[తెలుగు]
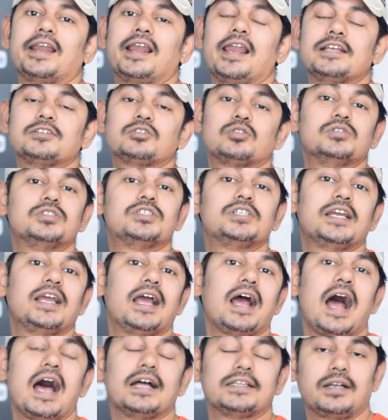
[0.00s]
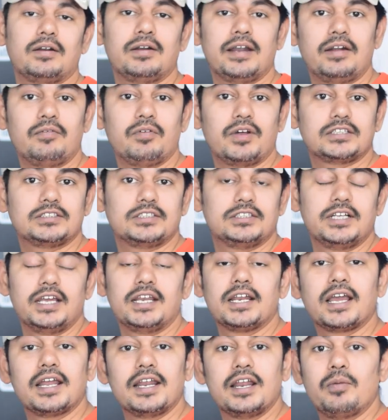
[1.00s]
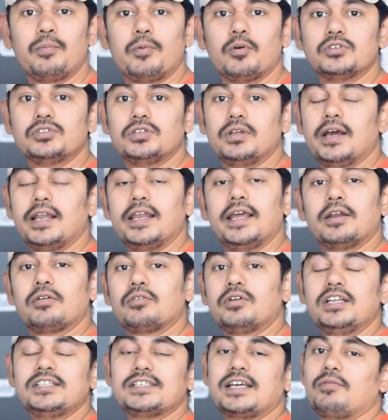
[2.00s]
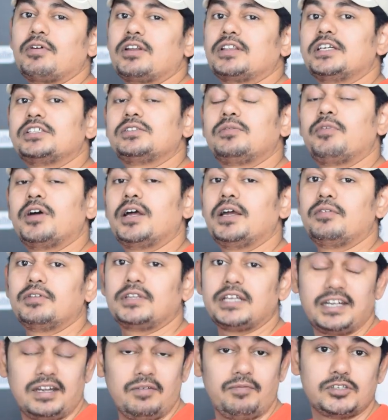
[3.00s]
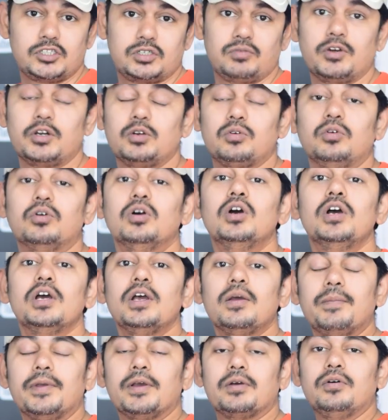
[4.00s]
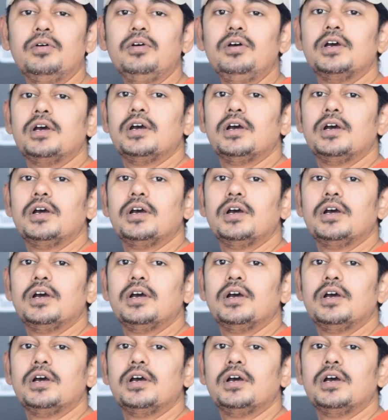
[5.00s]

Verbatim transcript: రిలయన్స్ నుంచి అదర్ నెట్వర్క్స్ దేనికైనా వెళ్ళిపోవాలి అనుకుంటే జనవరి థర్టీ ఫస్ట్ వరకు మీకు